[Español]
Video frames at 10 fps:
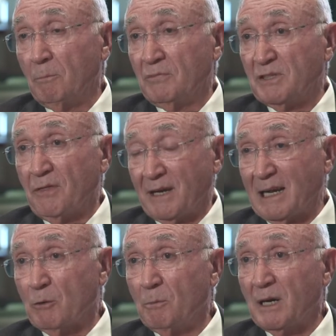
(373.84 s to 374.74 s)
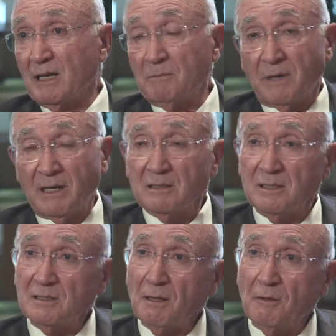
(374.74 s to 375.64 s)
se cerraron varias,
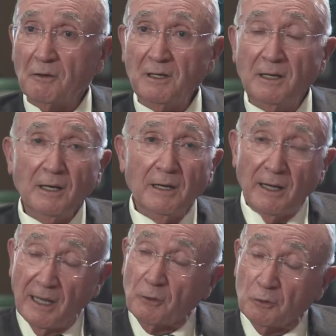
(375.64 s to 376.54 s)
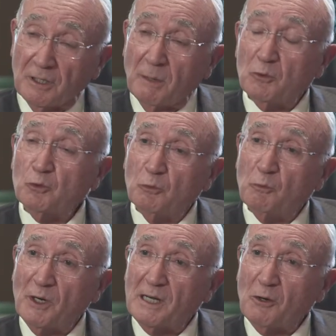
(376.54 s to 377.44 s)
estaciones, encontramos
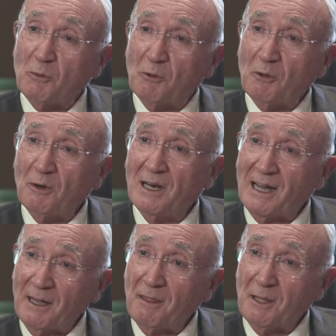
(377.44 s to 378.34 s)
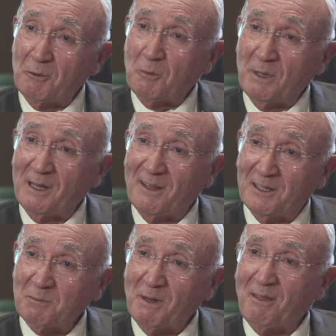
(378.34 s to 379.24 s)
un buen acomodo en la Agencia Europea del
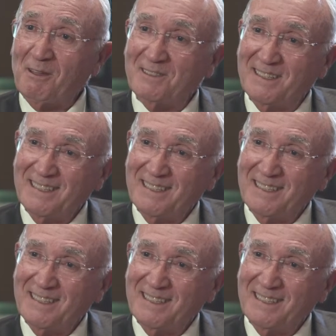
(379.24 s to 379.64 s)
Espacio.